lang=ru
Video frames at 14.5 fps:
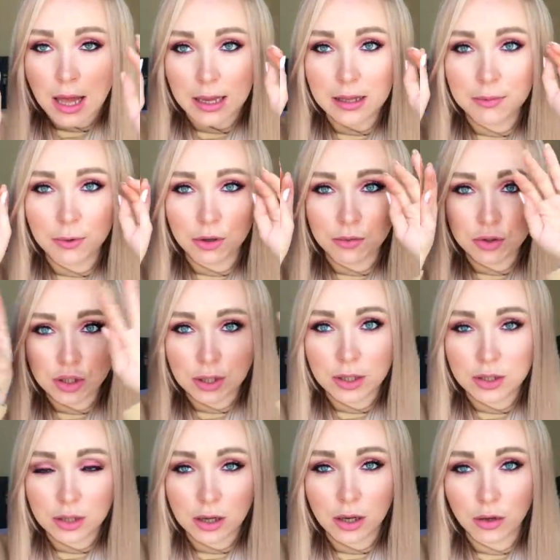Они потом
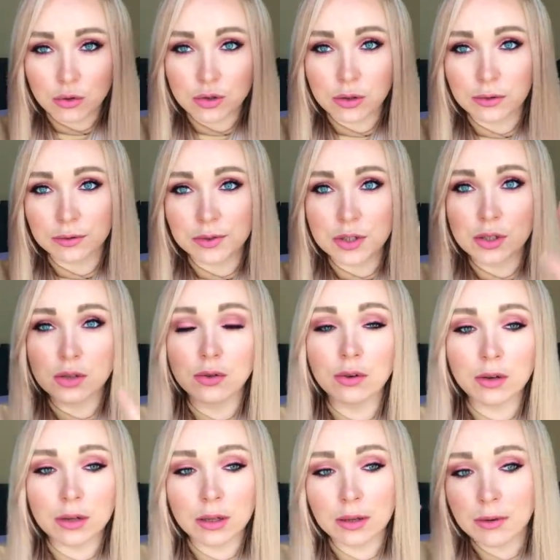начинаются как ежик во все
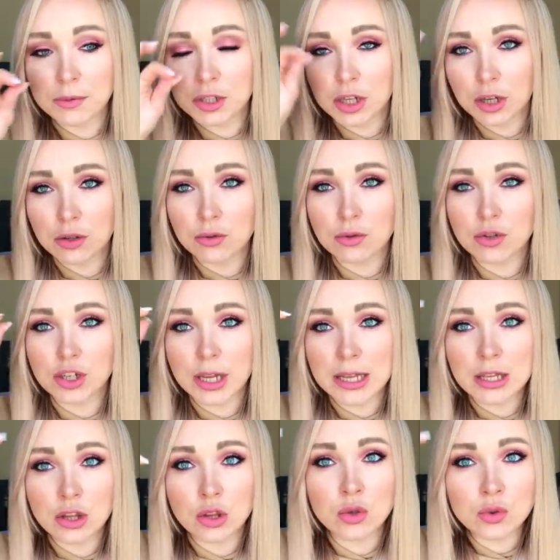стороны, и вообще их не ложь, и
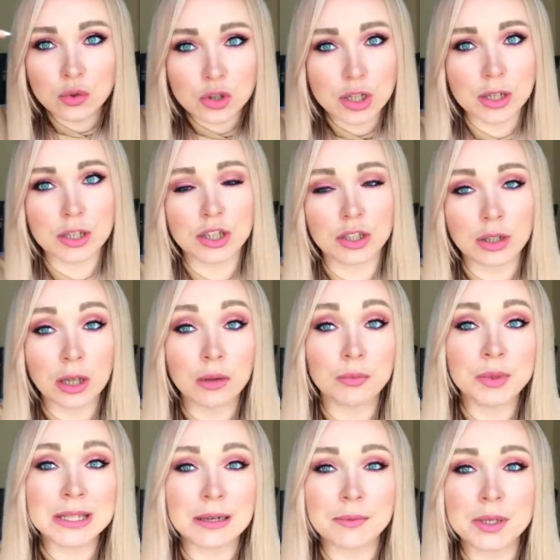они тут же начинают
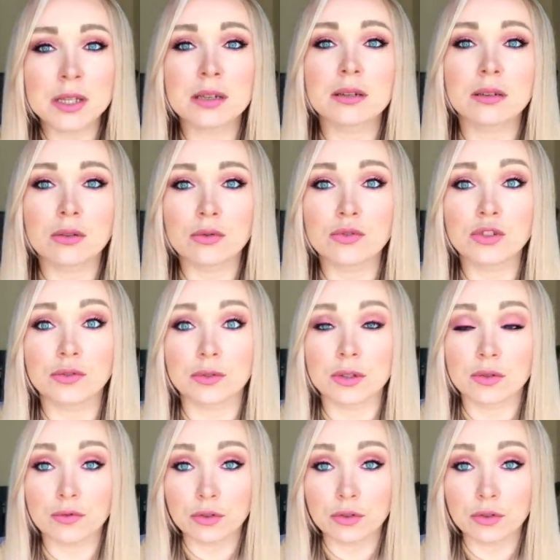быстро-быстро закручиваться.